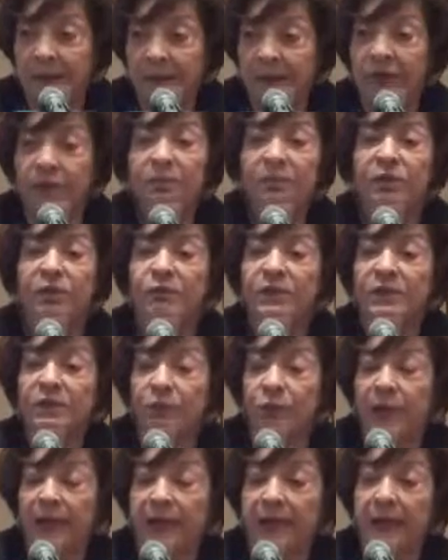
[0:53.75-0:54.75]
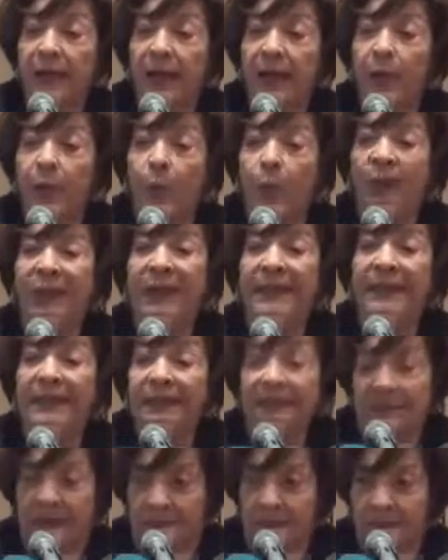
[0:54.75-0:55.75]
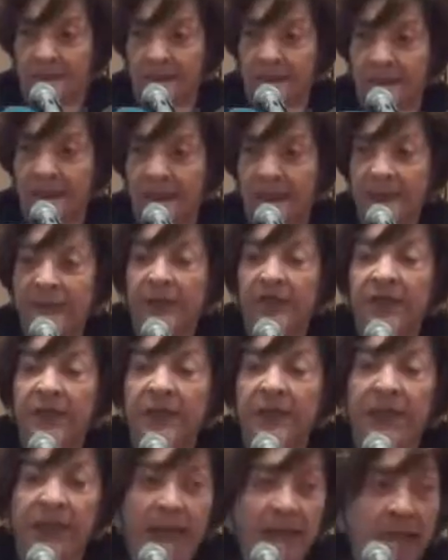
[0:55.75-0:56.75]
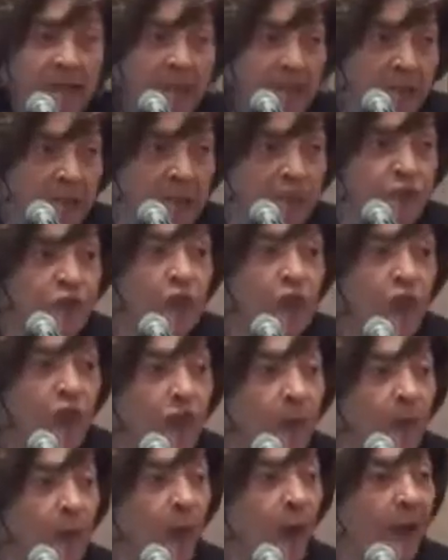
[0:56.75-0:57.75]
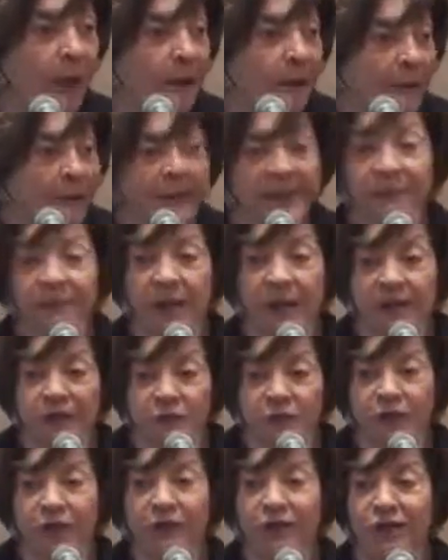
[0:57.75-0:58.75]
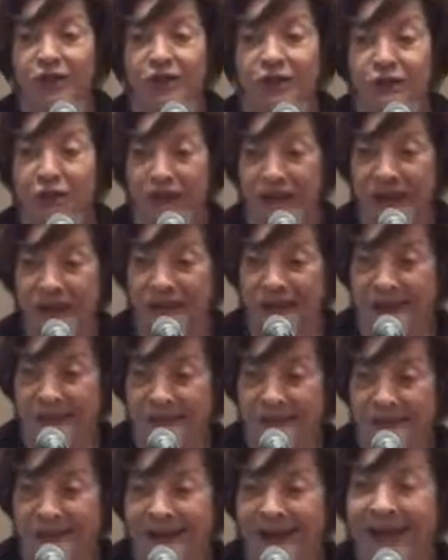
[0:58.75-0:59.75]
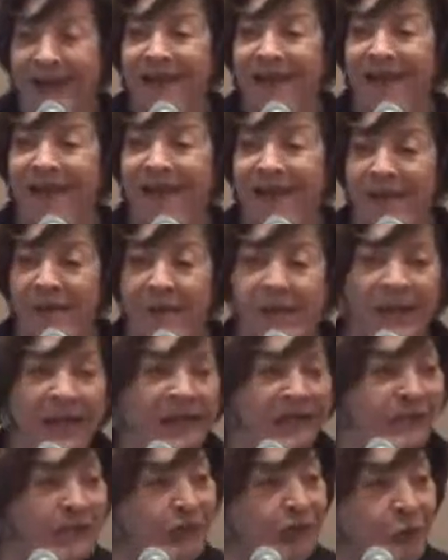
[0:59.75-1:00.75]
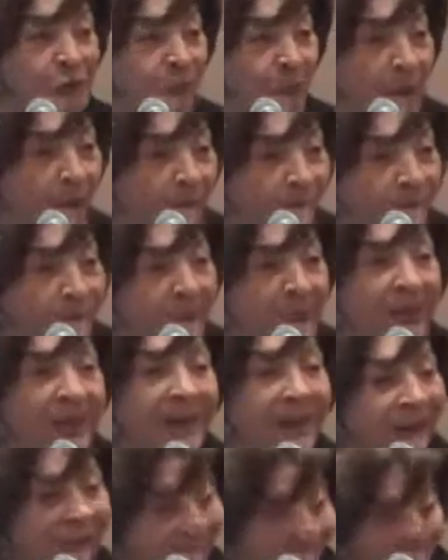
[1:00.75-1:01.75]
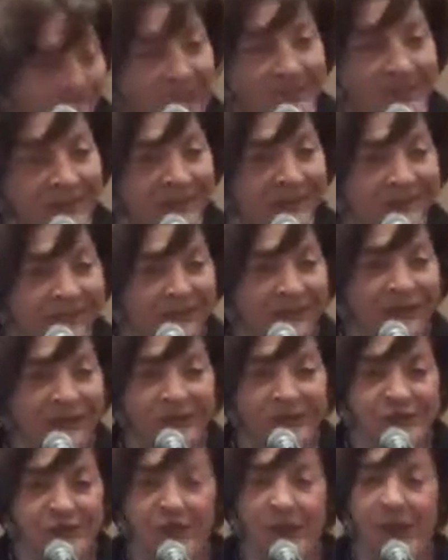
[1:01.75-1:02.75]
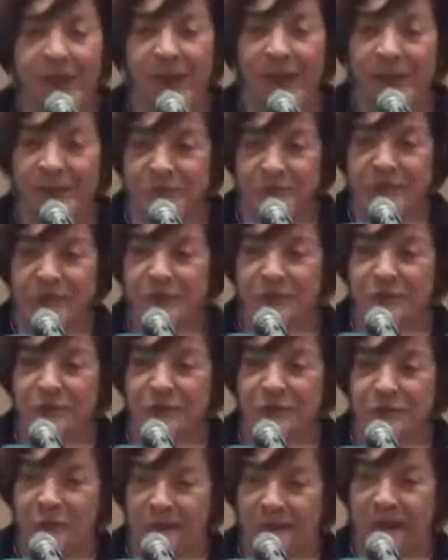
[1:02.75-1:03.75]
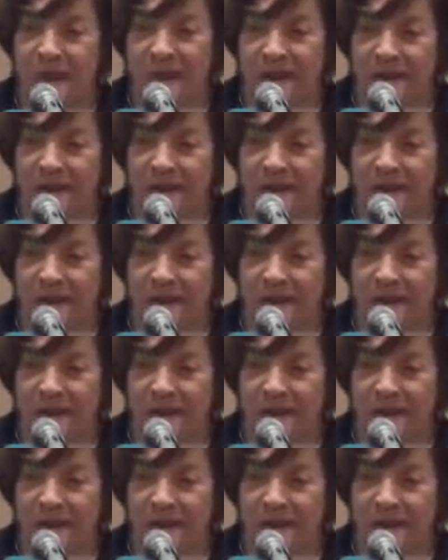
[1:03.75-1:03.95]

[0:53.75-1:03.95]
دي مش مسؤوليتنا ولا نقدر ده في جهه سلطه معينه اسمها سلطه تشريعيه اللي هي مجلس النواب دلوقتي مجلس الشعب اسمه مجلس النواب